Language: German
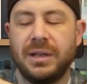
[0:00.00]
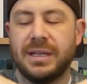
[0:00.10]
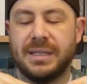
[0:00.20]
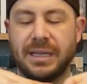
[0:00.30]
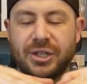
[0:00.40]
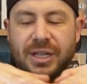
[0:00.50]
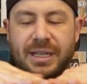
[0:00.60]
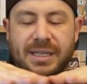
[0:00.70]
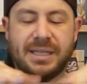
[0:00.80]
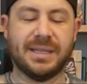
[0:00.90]
Das Ding steht
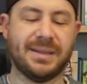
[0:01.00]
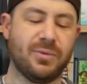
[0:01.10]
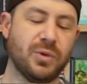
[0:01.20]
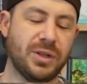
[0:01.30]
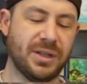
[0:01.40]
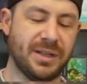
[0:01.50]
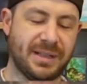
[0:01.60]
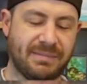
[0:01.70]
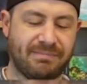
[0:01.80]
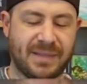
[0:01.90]
jetzt
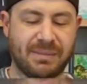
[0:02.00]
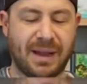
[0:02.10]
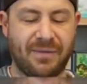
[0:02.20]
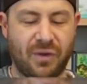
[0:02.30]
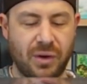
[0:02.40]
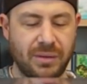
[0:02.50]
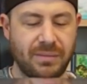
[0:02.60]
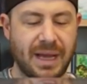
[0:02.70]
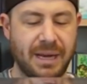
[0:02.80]
gute zwei Wochen,